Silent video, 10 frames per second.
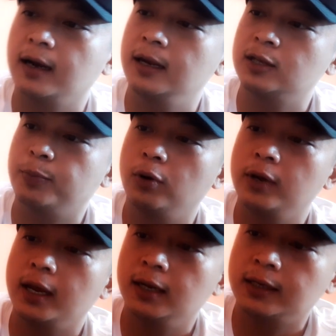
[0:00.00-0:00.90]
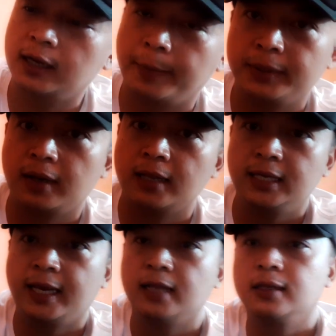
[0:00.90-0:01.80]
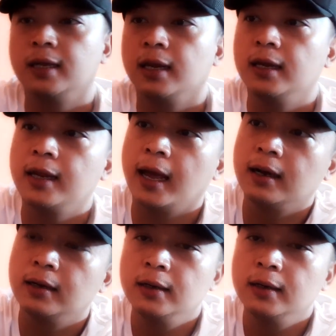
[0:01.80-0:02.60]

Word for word: karena ini spoolnya ini saya dapat racikan sendiri ini ya.